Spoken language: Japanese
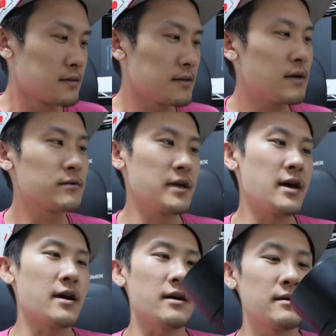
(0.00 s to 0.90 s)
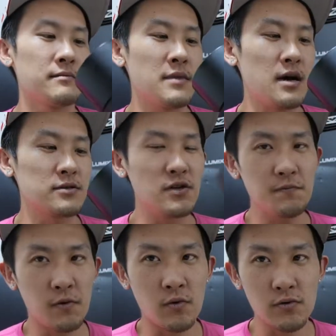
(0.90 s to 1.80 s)
なので、まあ、ちょっと一
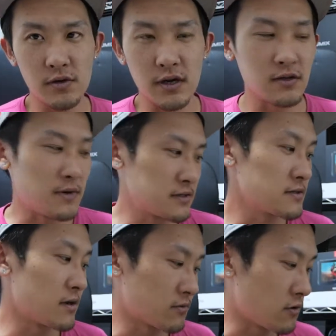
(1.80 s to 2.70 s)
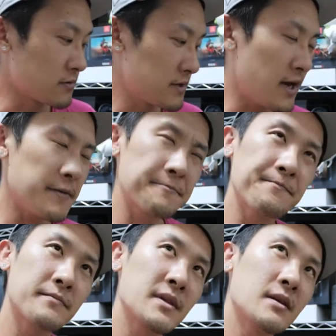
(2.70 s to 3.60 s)
本持っとかないとまずいだろうと。で、
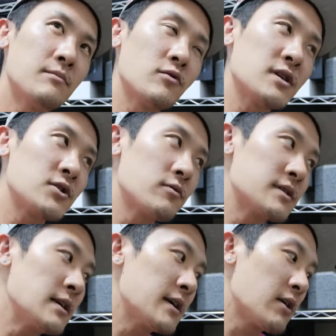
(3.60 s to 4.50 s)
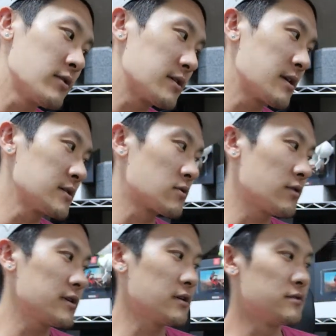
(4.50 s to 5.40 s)
僕が賞賛源を一旦
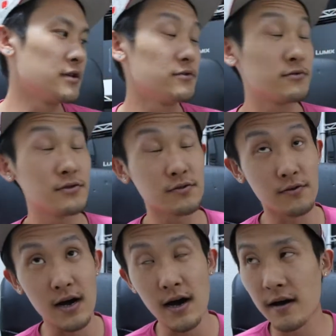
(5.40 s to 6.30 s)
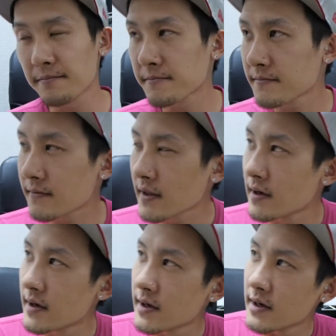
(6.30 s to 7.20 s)
揃えてる理由っていうのは、
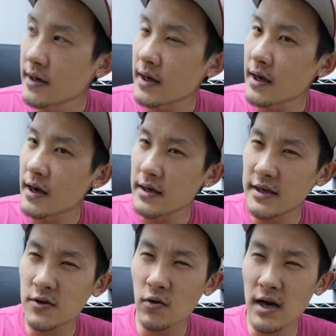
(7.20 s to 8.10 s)
ISO